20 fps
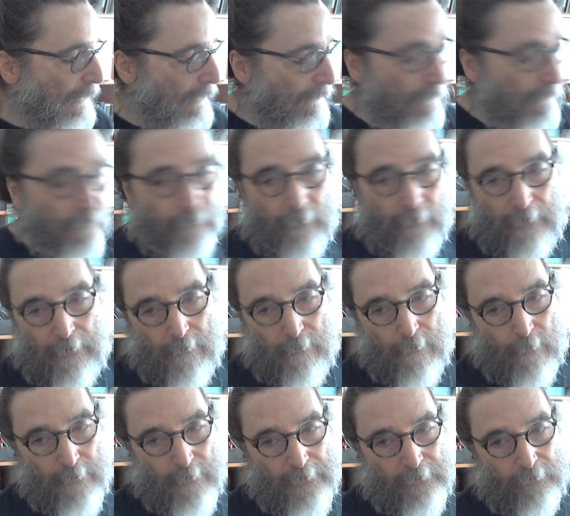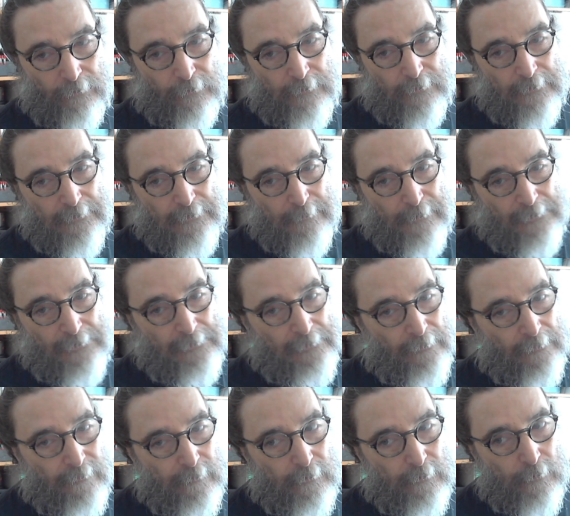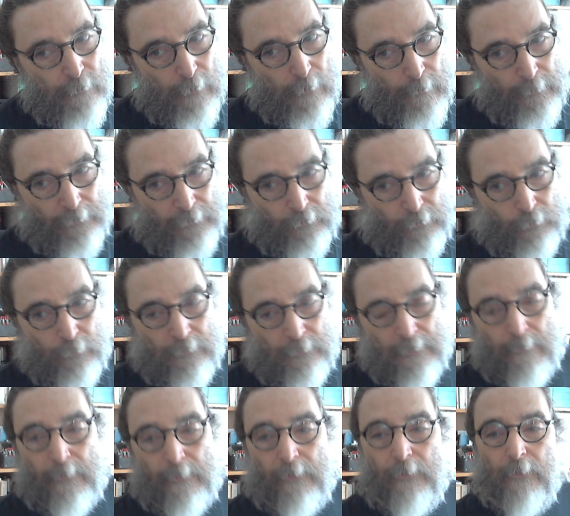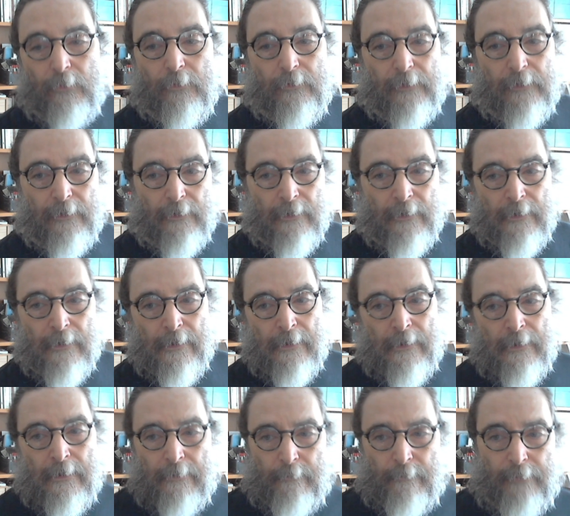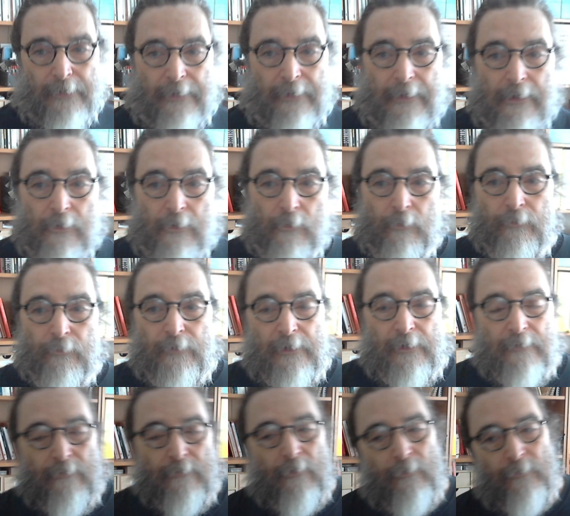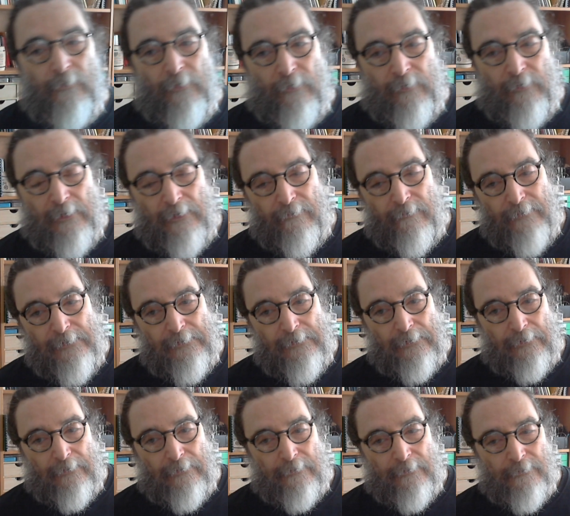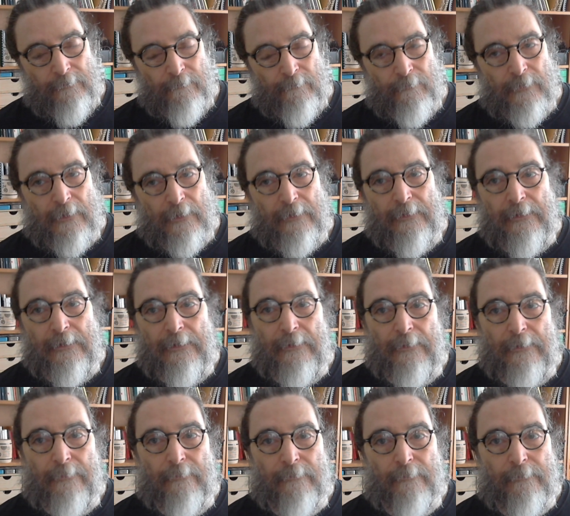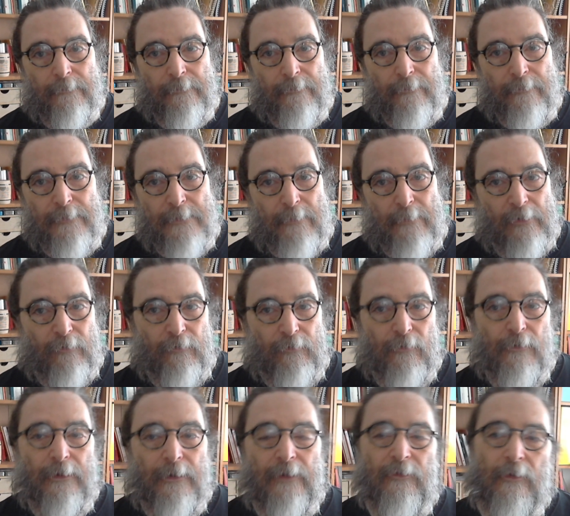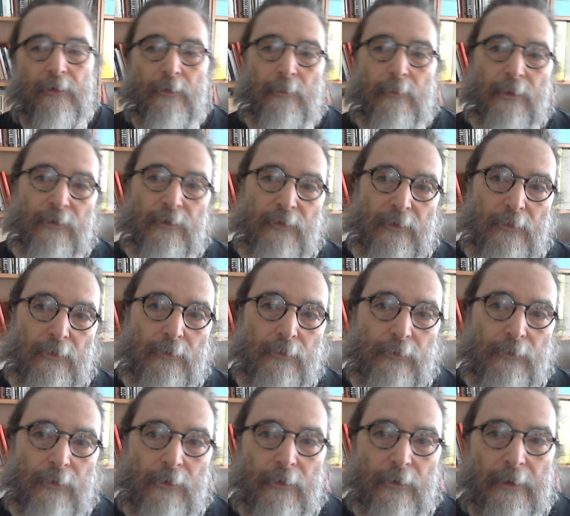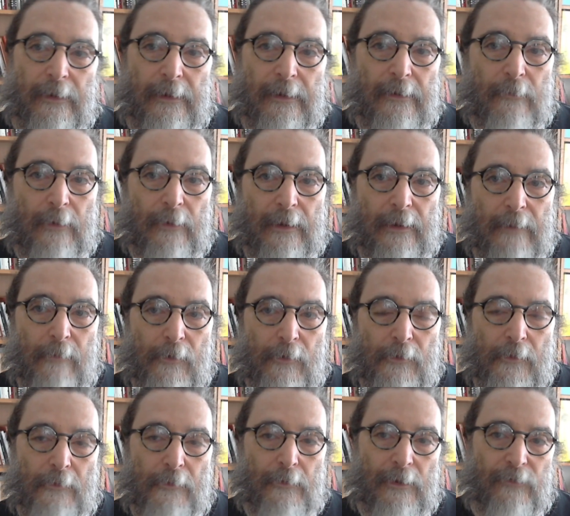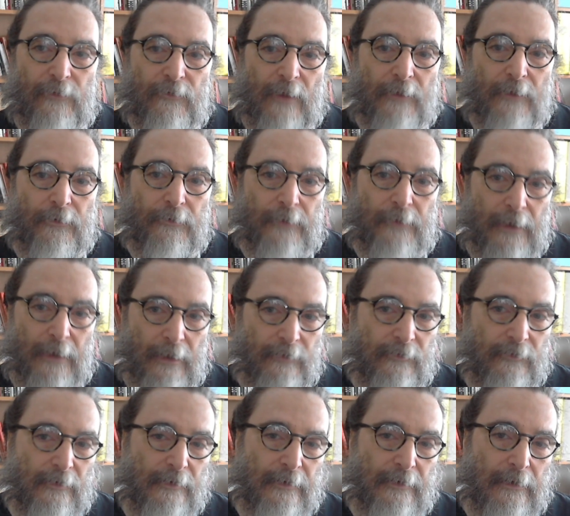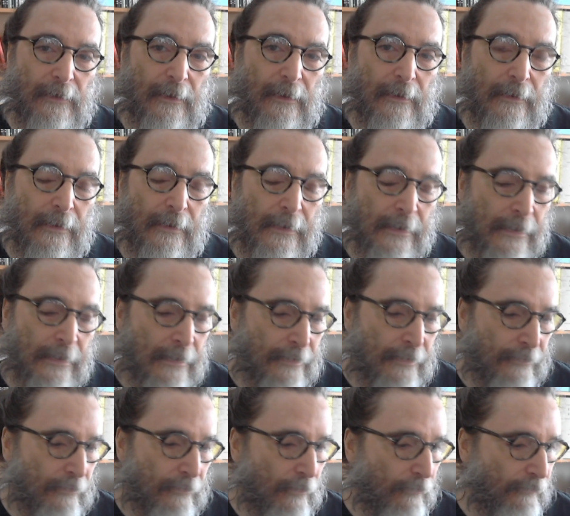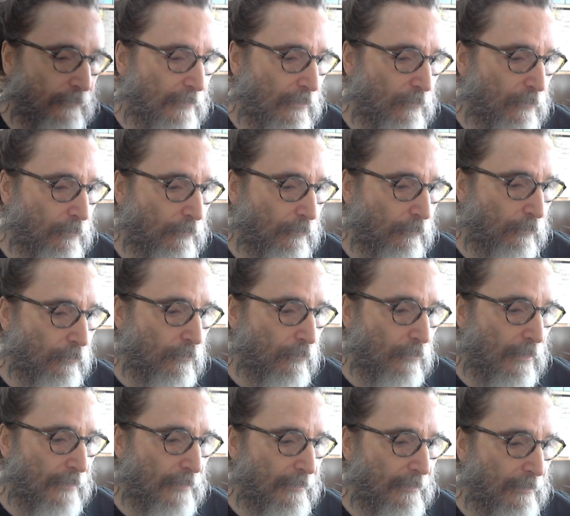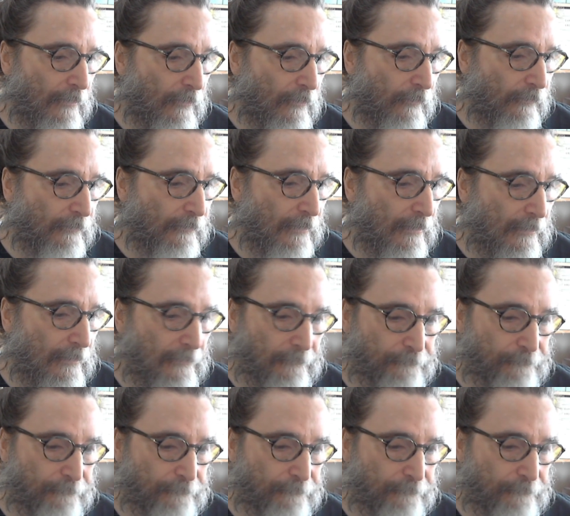visto che è un momento di meditazione un po' per tutti e per tutte, perché non rivolgersi alla vita di, di persone che ci hanno preceduto e che in qualche modo hanno lasciato traccia nella nostra cultura e nella nostra